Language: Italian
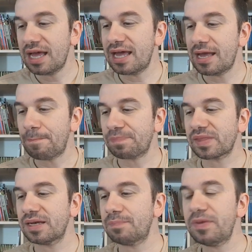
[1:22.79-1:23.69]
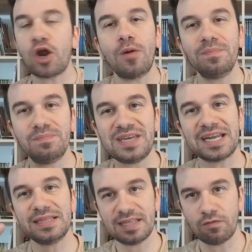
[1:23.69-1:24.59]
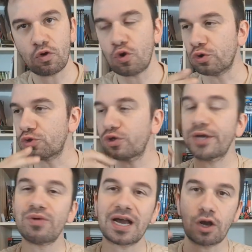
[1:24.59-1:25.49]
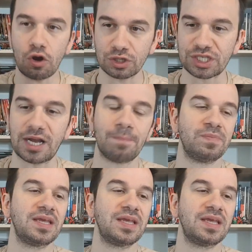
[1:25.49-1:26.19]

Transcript: ehm, però mi rendevo conto che una cosa